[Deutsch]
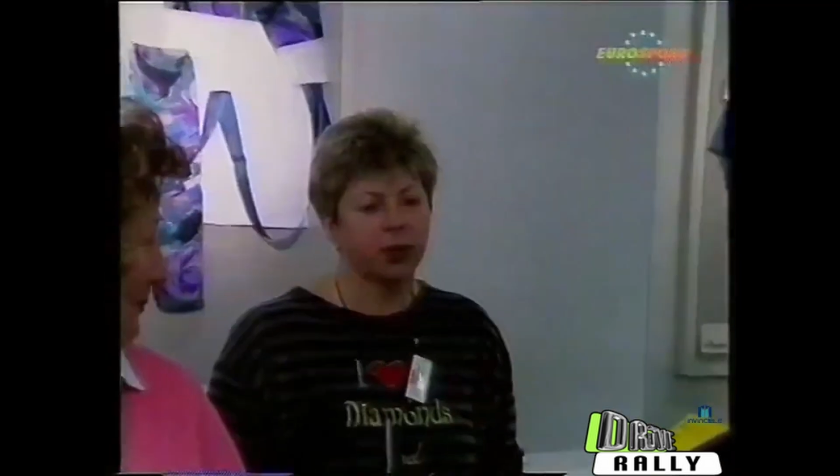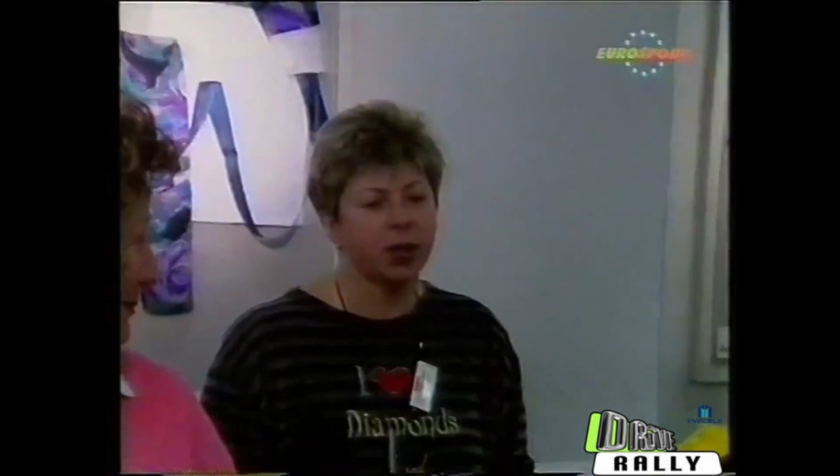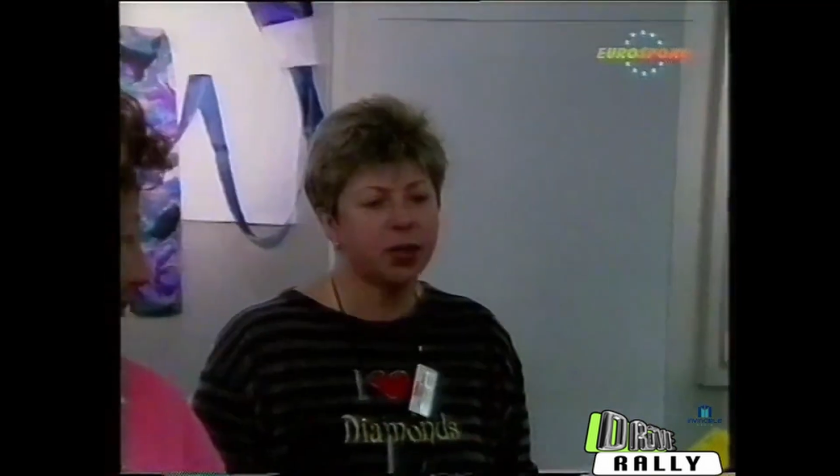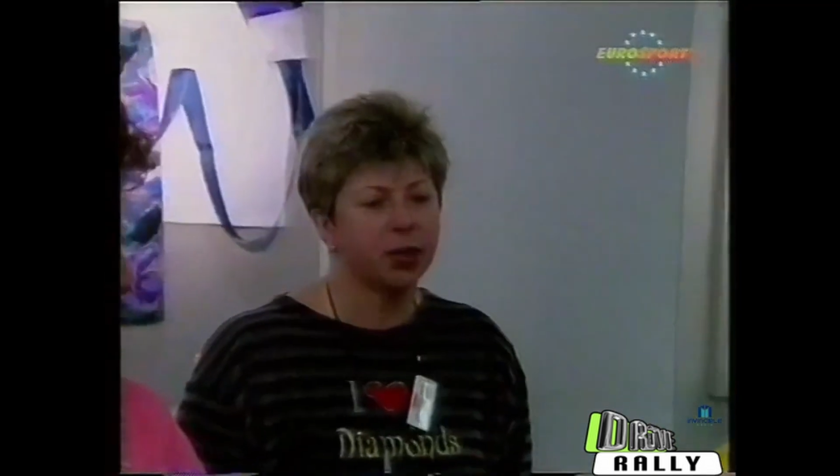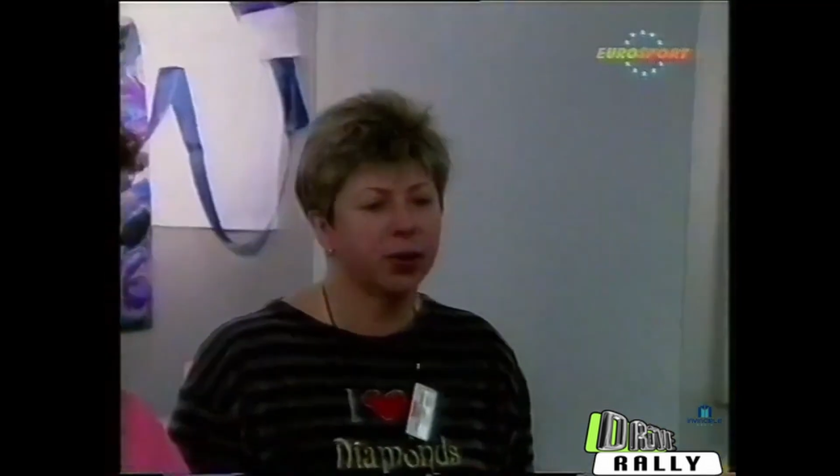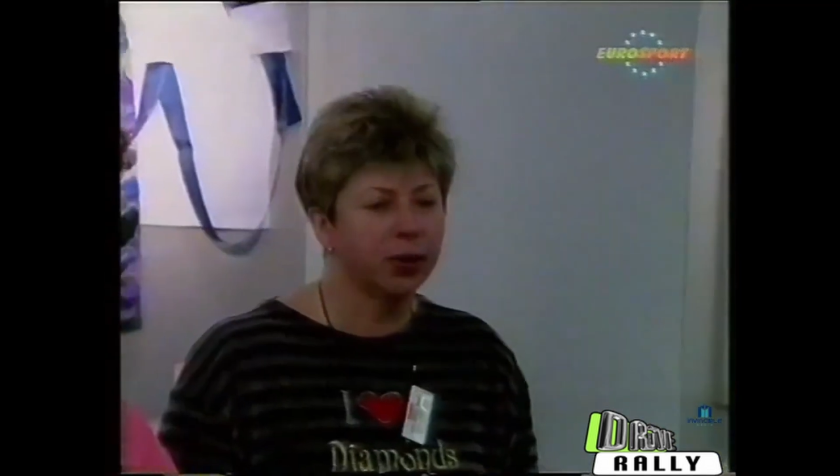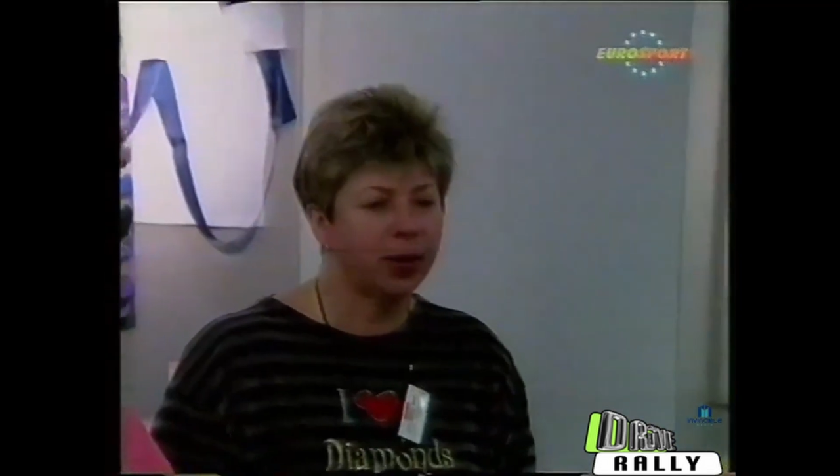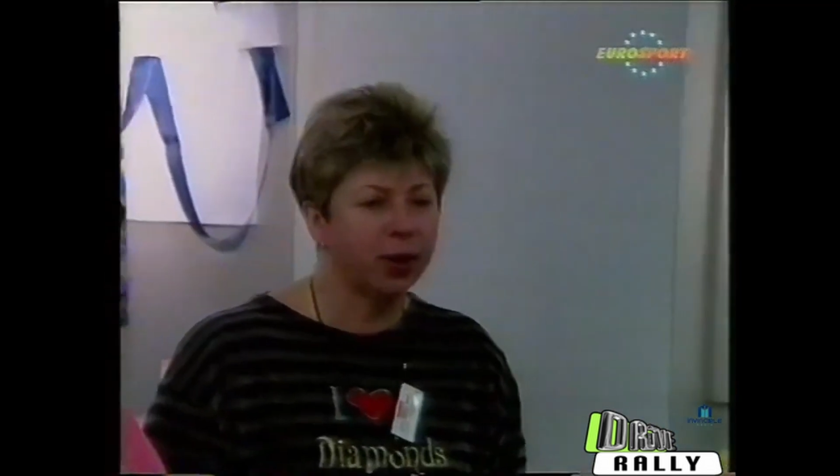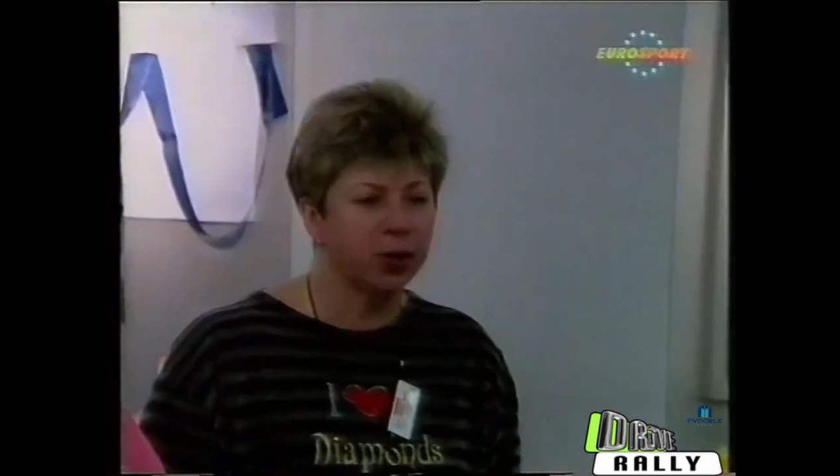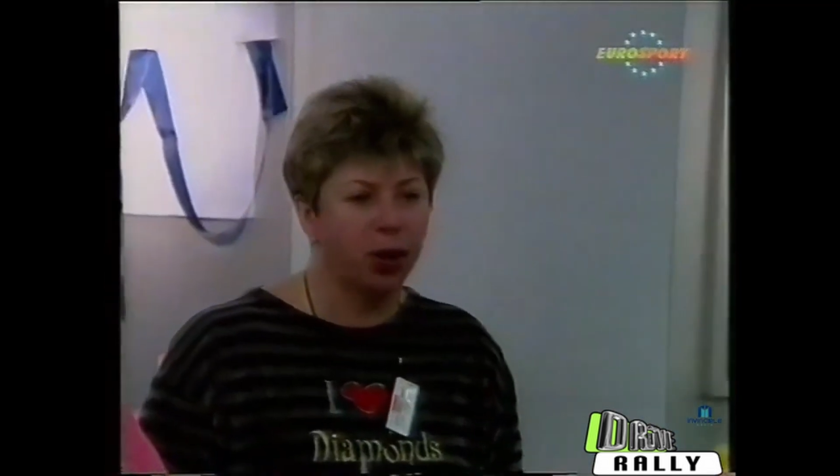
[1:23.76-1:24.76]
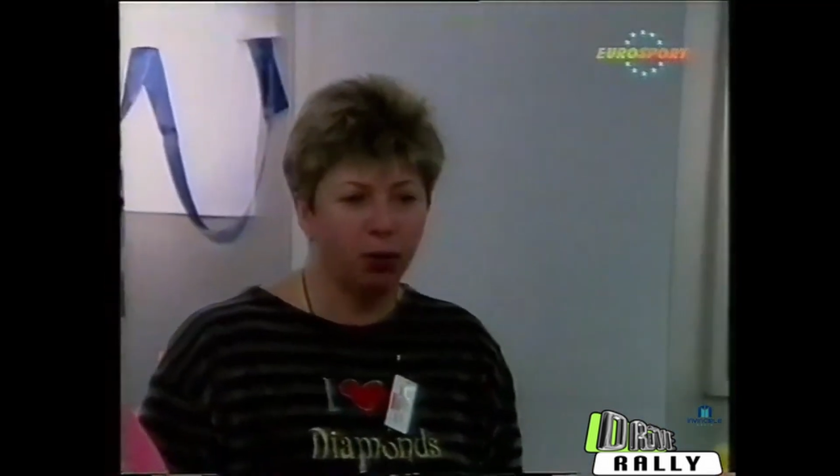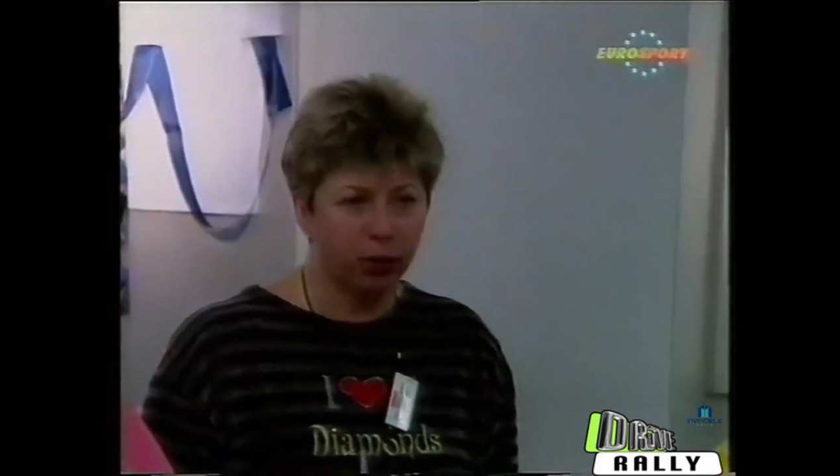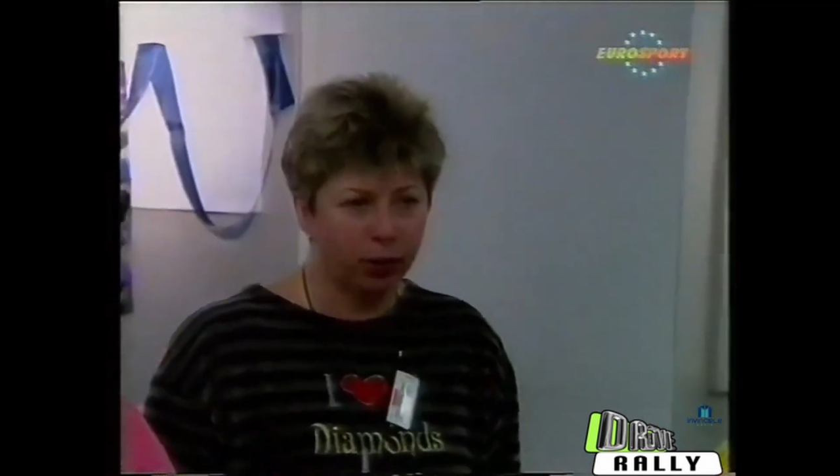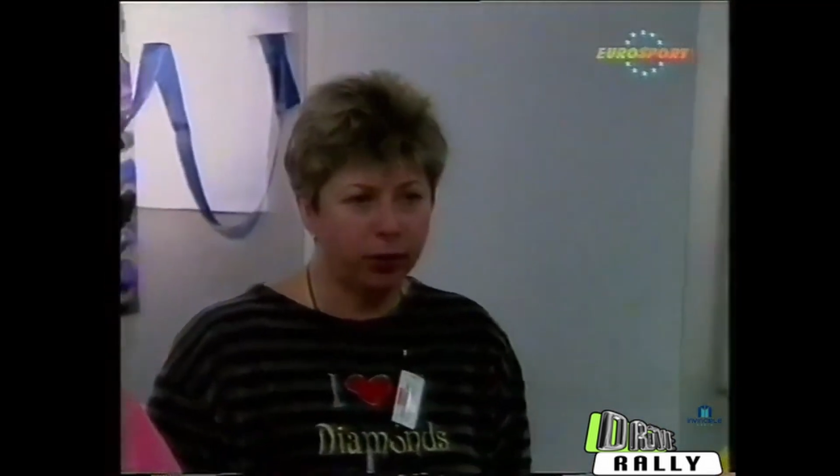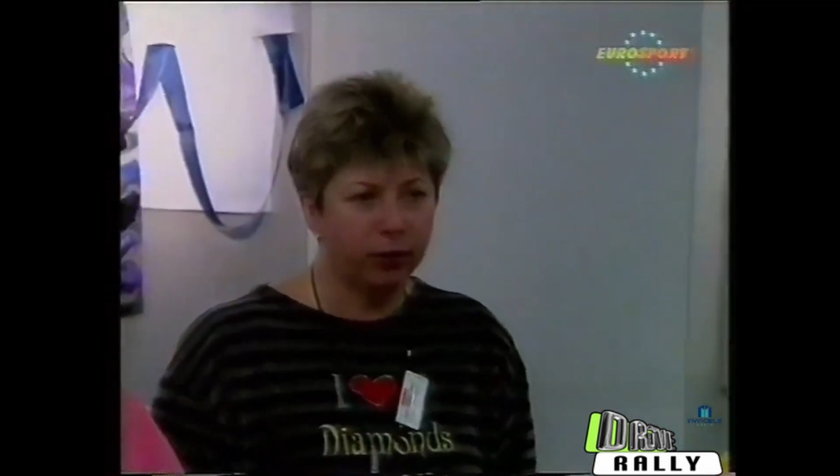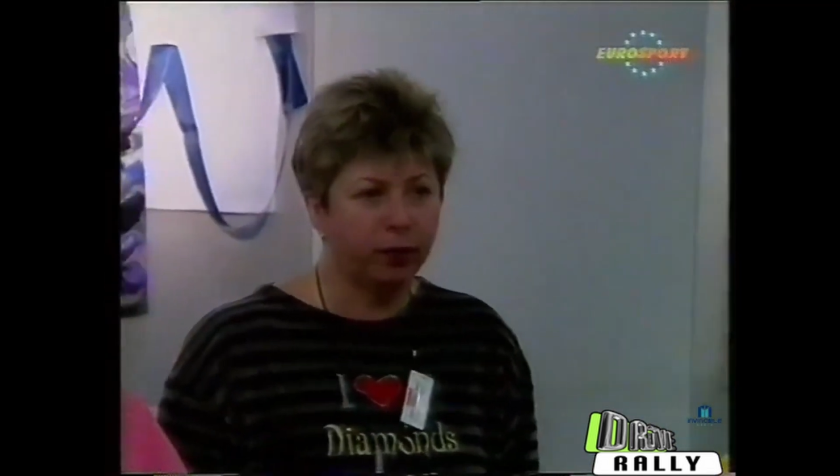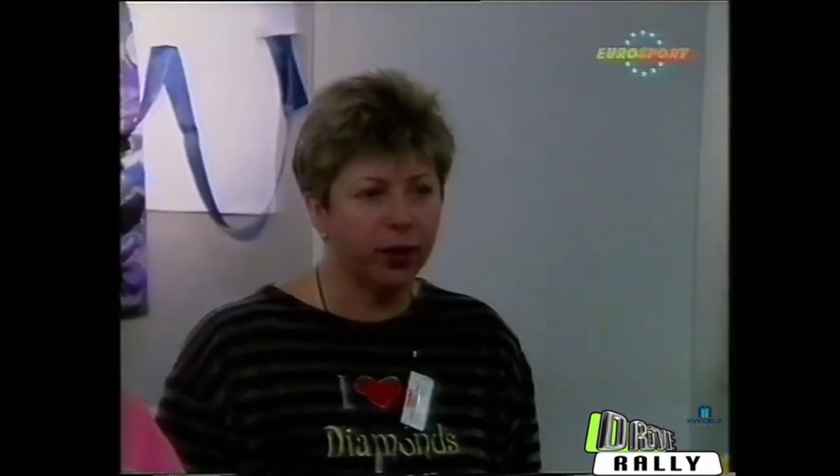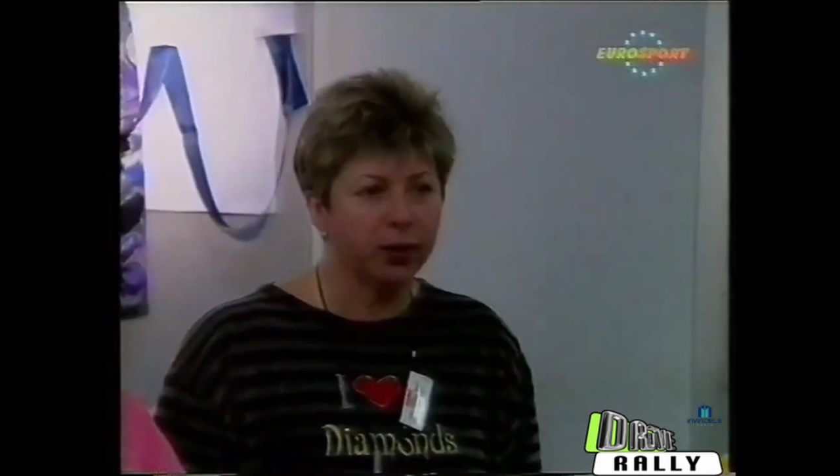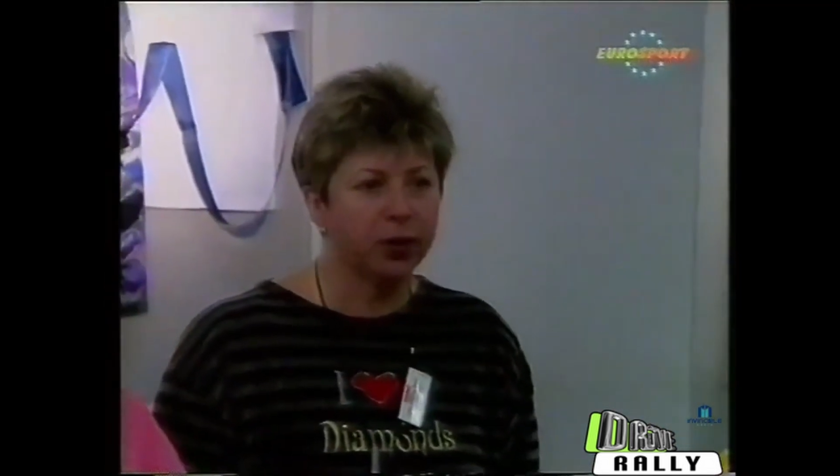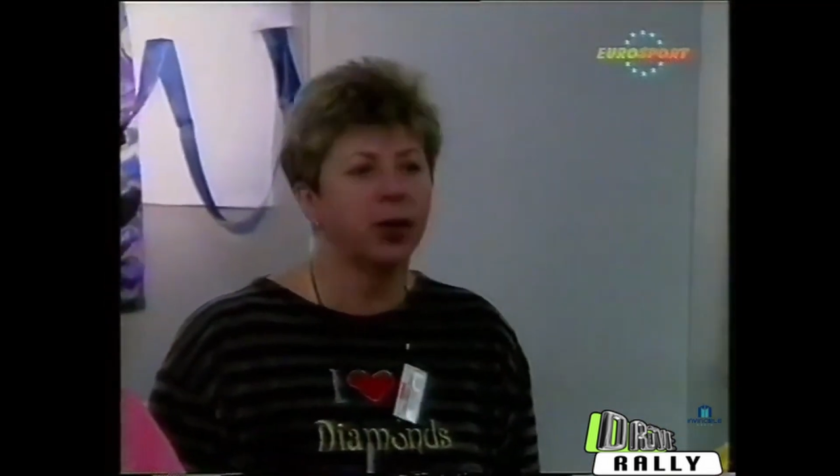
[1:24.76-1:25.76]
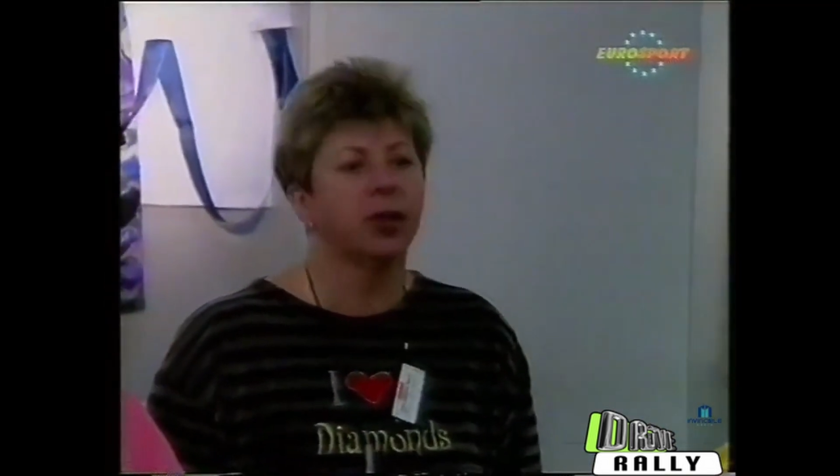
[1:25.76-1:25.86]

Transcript: Dass er also Autorennen fährt,